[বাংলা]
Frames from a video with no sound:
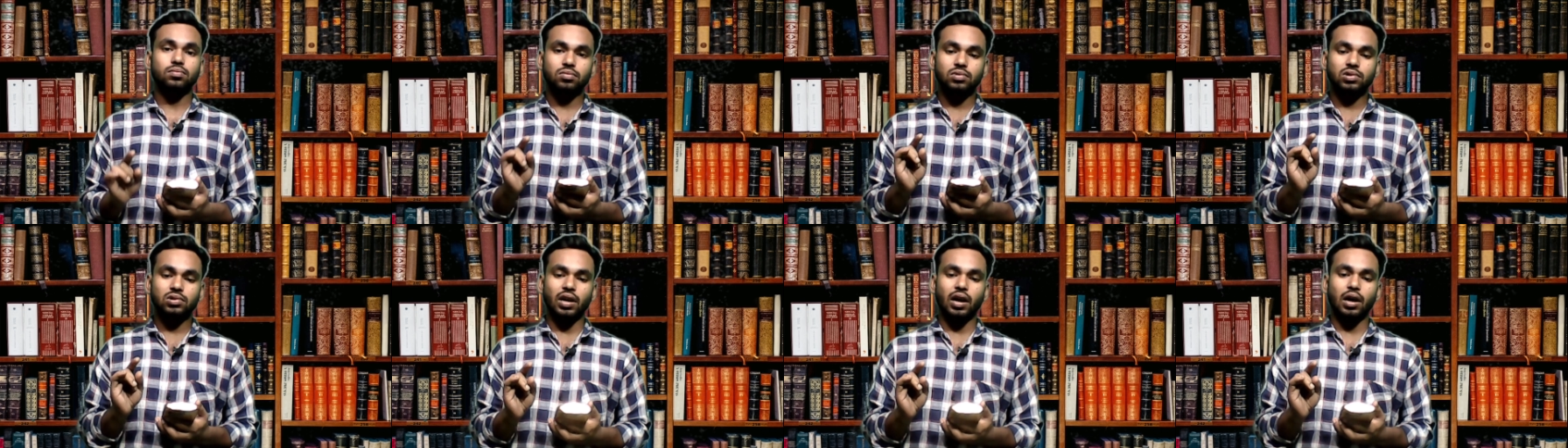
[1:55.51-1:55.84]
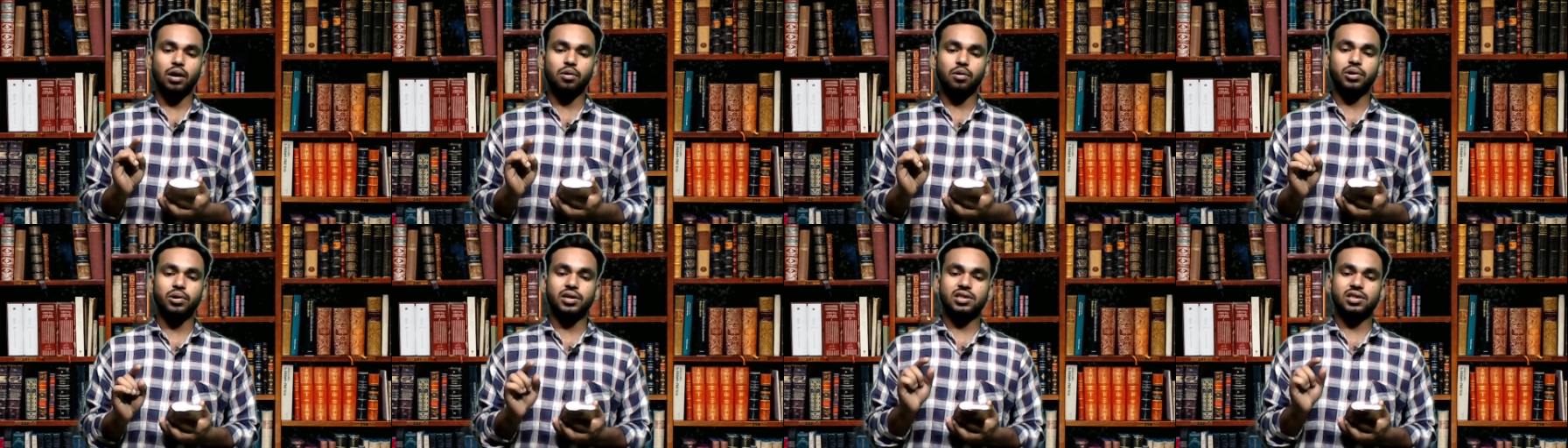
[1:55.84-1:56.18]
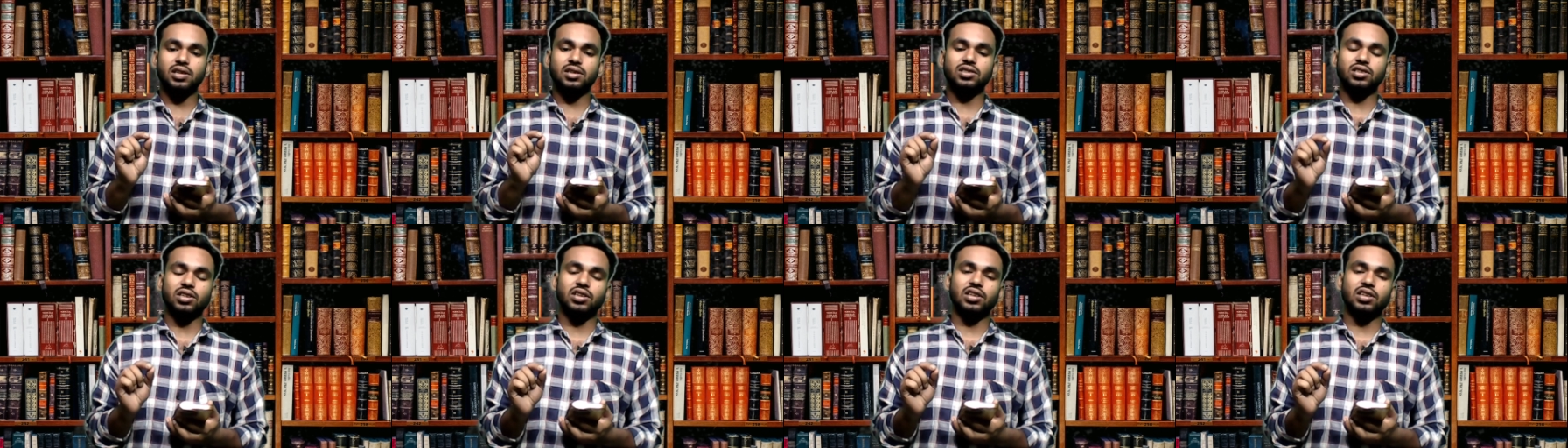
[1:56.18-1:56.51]
দেওয়া হয়েছে
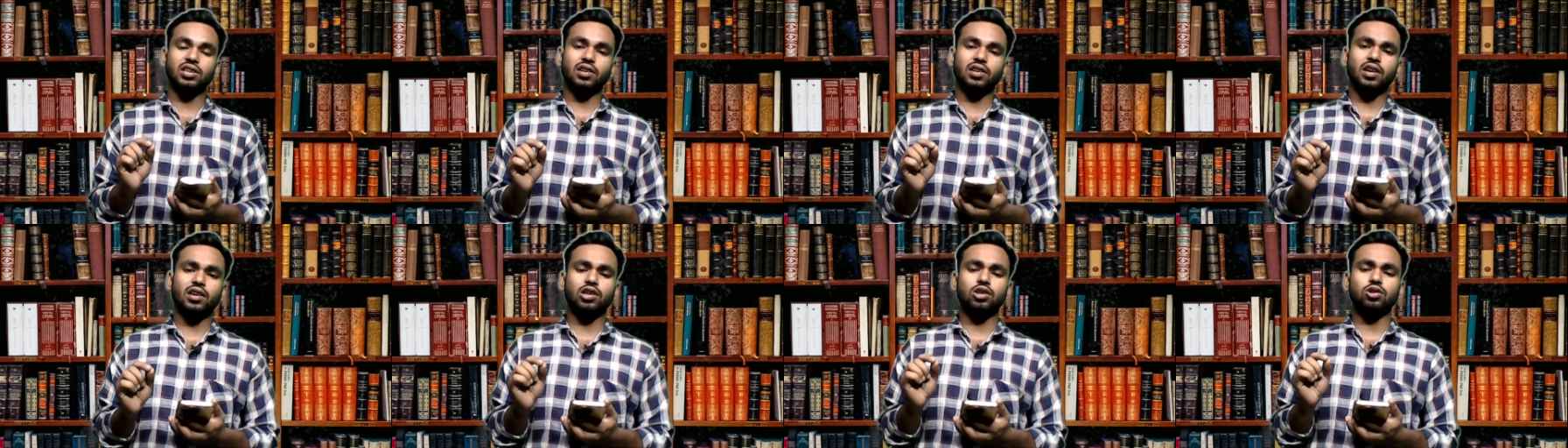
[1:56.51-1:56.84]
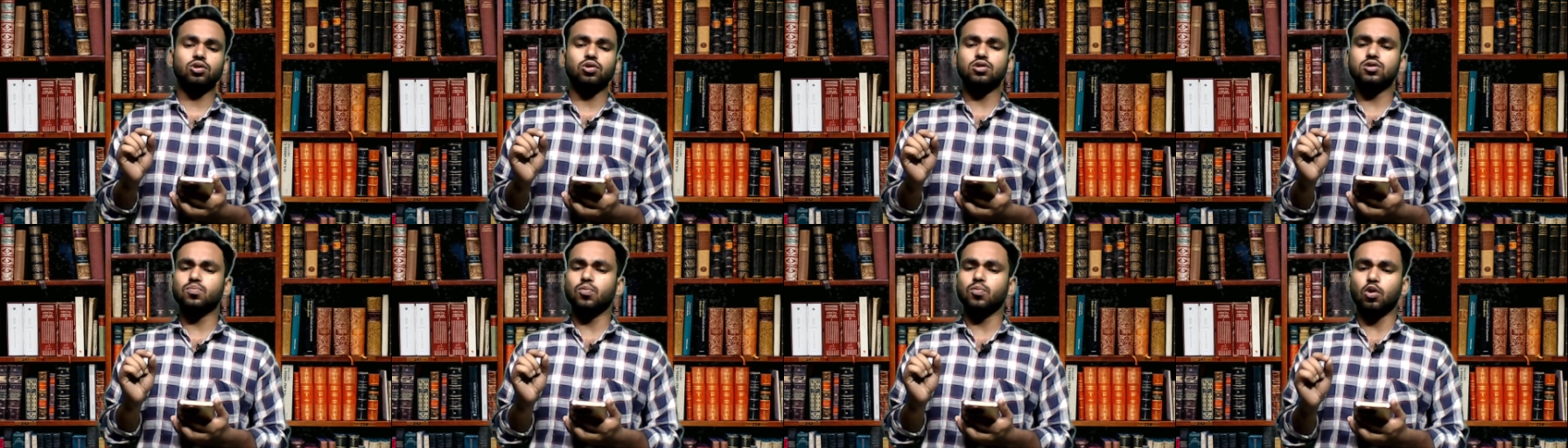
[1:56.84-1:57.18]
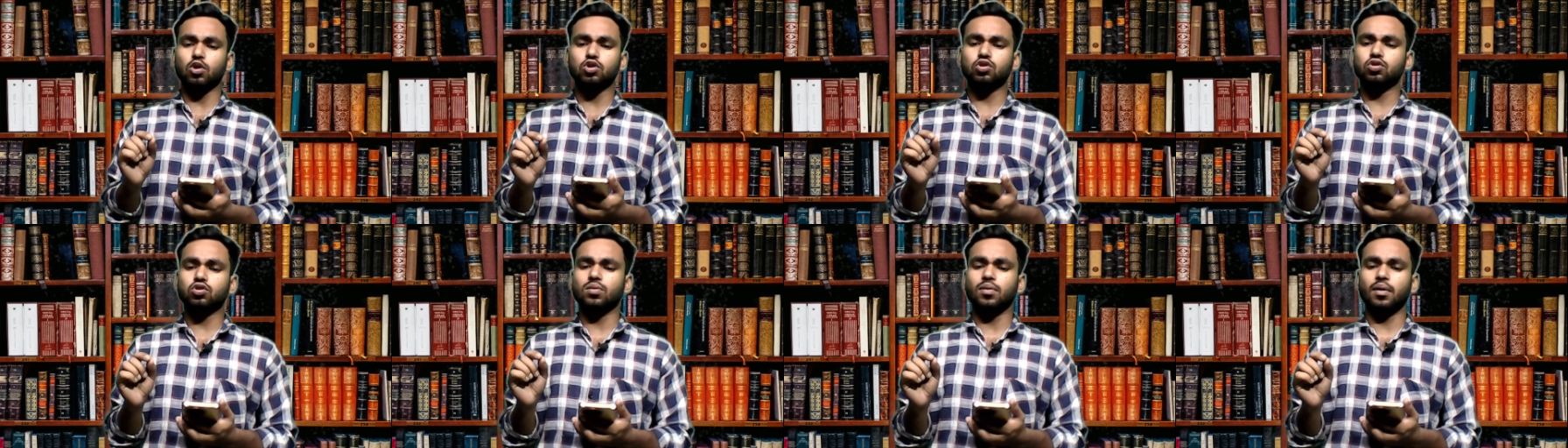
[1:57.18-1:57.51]
তিনি এটা কিন্তু
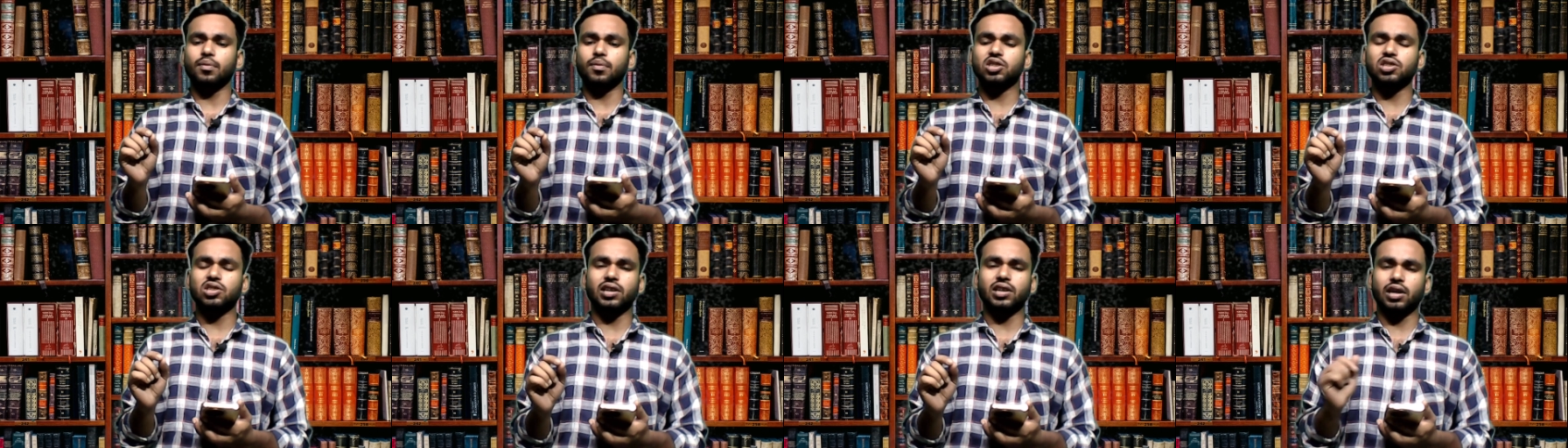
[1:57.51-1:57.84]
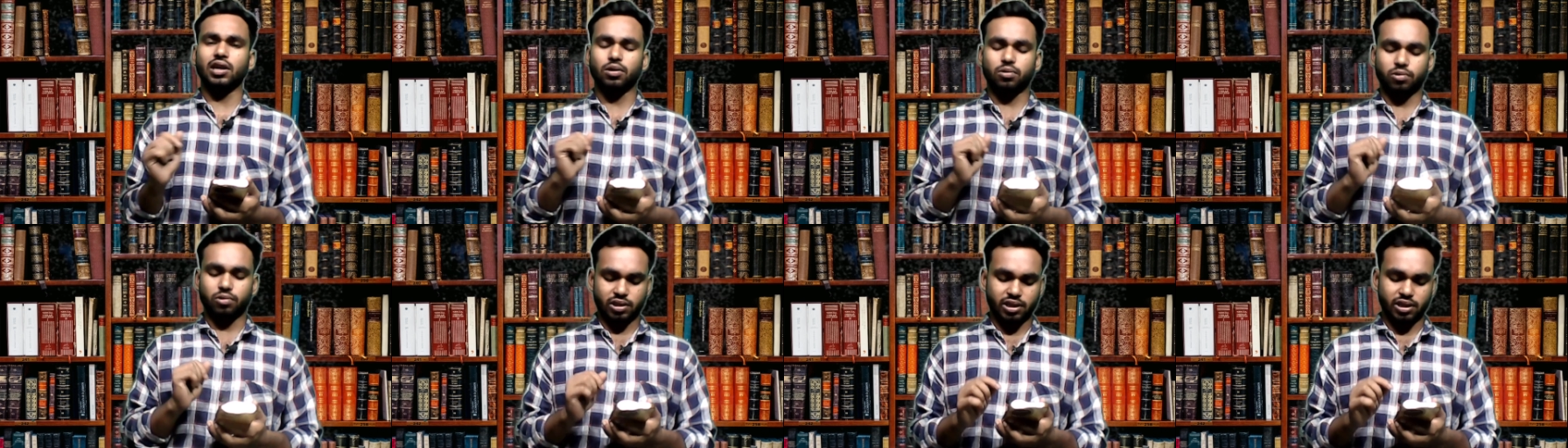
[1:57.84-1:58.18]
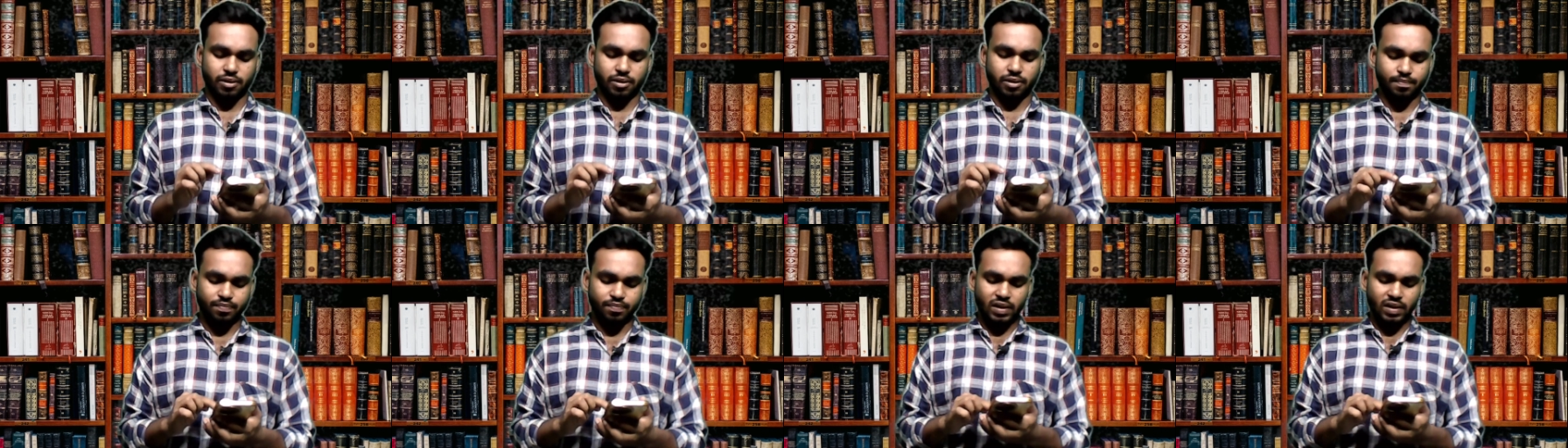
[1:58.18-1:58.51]
স্পষ্টভাবে স্বীকার করেছেন
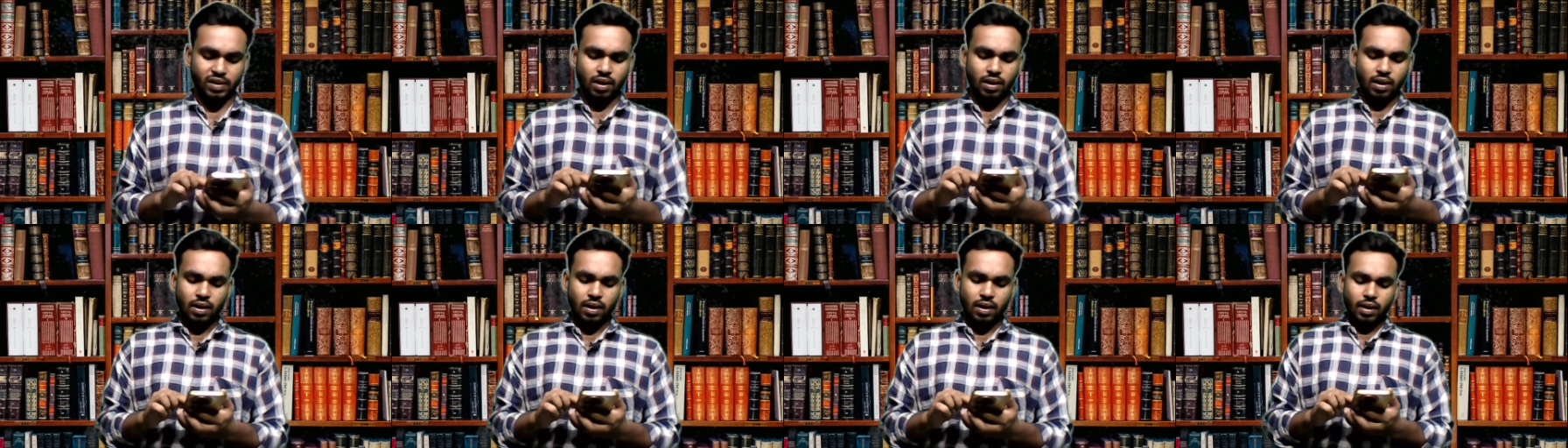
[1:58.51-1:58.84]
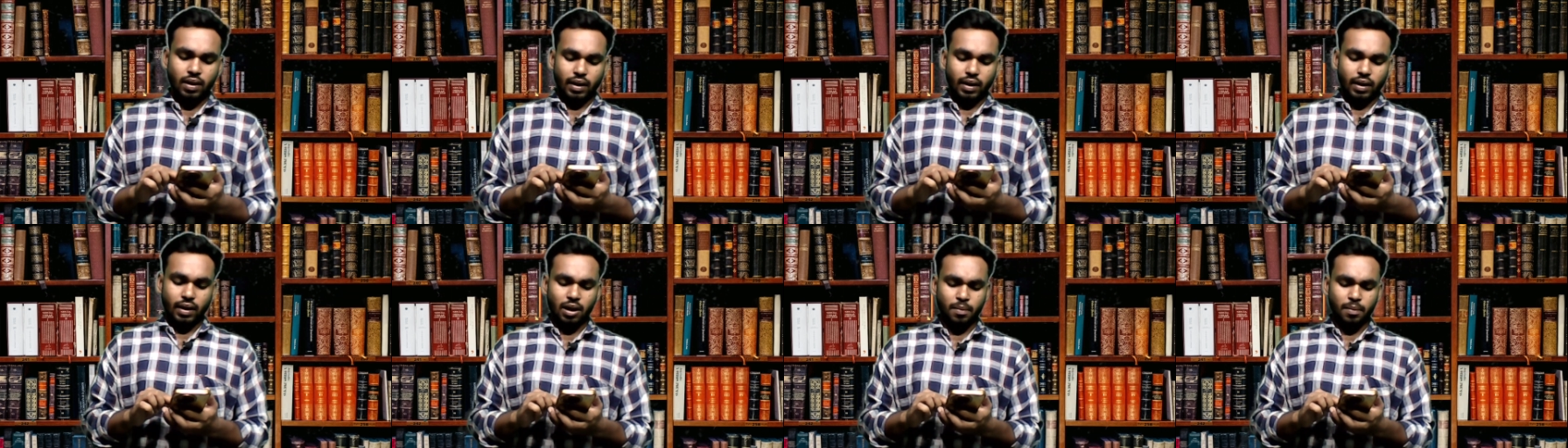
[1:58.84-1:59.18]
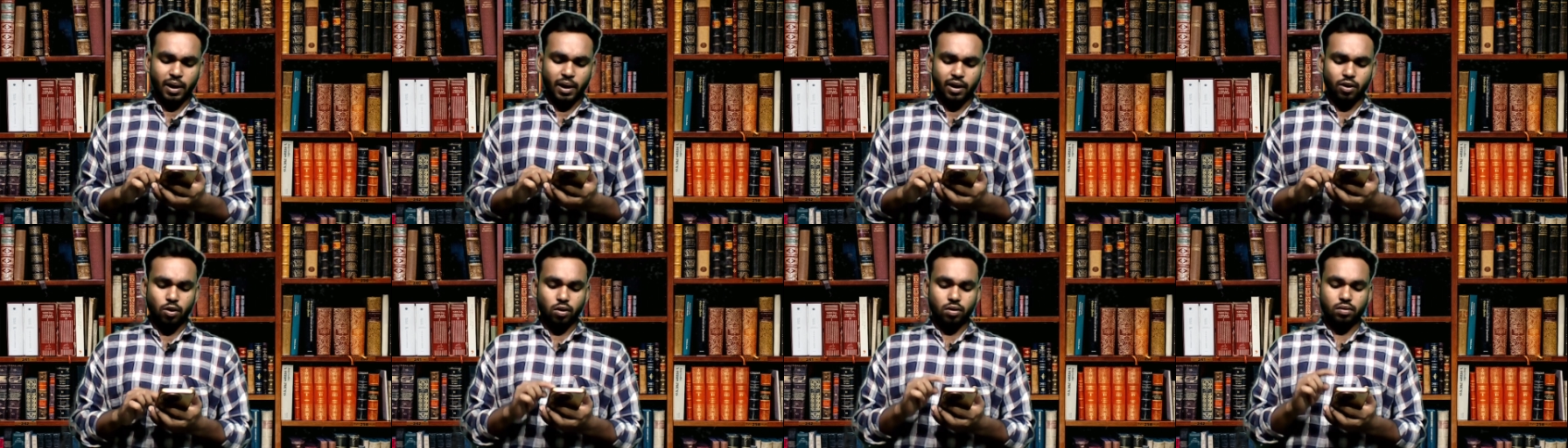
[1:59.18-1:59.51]

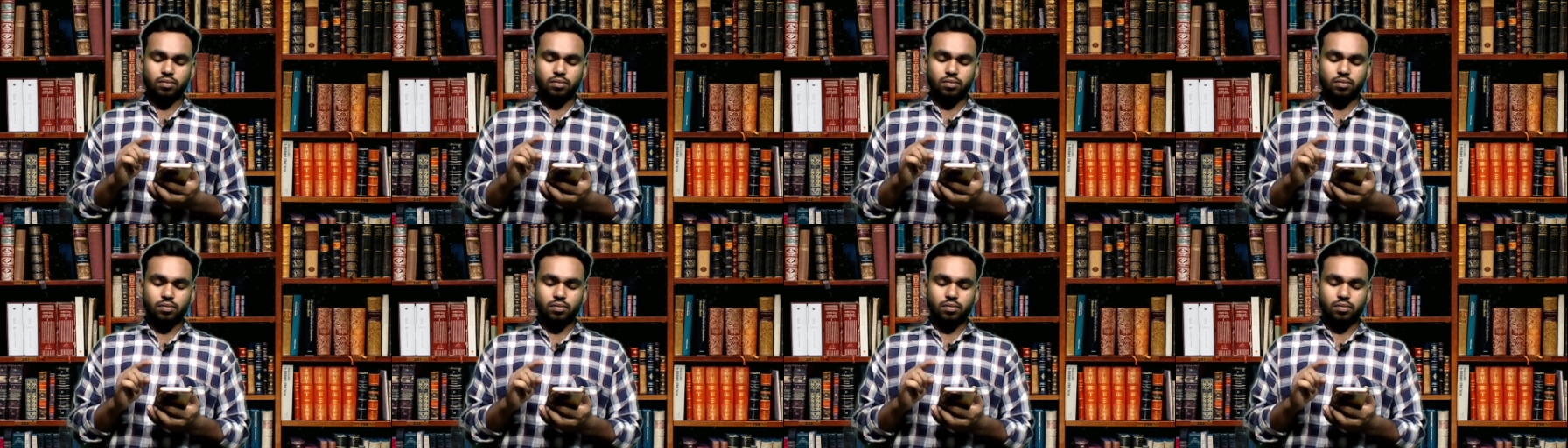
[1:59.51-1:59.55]
এবার